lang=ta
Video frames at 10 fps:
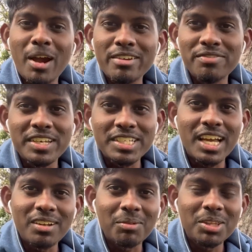பாயிண்ட் ஃபைவ்
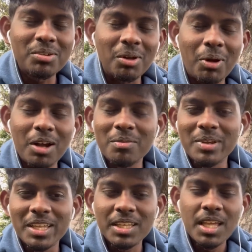ஷேர் வந்து வாங்க
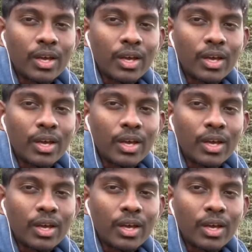முடியாது